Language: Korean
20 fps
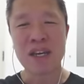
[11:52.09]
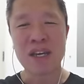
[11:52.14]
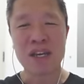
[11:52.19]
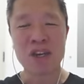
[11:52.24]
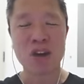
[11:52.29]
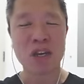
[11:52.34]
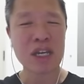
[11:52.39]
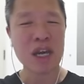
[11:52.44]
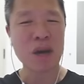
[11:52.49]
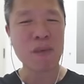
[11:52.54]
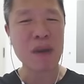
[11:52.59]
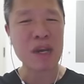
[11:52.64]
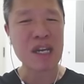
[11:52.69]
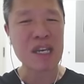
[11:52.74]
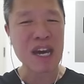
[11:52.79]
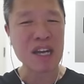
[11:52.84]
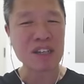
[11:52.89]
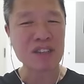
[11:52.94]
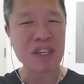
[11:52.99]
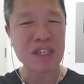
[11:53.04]
여기 나와 있는
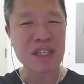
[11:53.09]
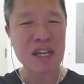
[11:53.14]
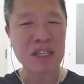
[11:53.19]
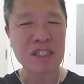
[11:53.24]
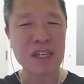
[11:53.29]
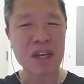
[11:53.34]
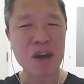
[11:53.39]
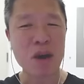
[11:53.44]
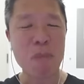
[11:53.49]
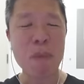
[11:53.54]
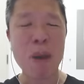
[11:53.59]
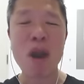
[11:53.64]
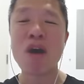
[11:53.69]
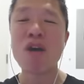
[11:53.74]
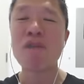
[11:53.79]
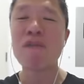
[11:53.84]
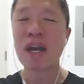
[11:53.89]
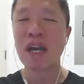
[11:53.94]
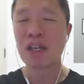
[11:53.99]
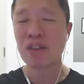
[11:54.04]
약세장은요
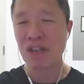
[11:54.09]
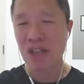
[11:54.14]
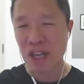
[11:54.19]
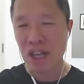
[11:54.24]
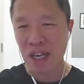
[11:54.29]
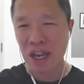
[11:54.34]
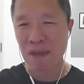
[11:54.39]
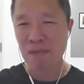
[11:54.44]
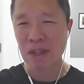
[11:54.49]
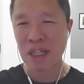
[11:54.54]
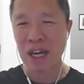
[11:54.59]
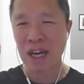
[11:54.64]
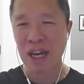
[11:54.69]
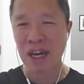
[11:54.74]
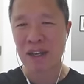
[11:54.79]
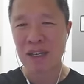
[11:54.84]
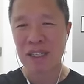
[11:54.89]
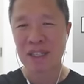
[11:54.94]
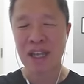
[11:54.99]
베어마켓을 얘기합니다.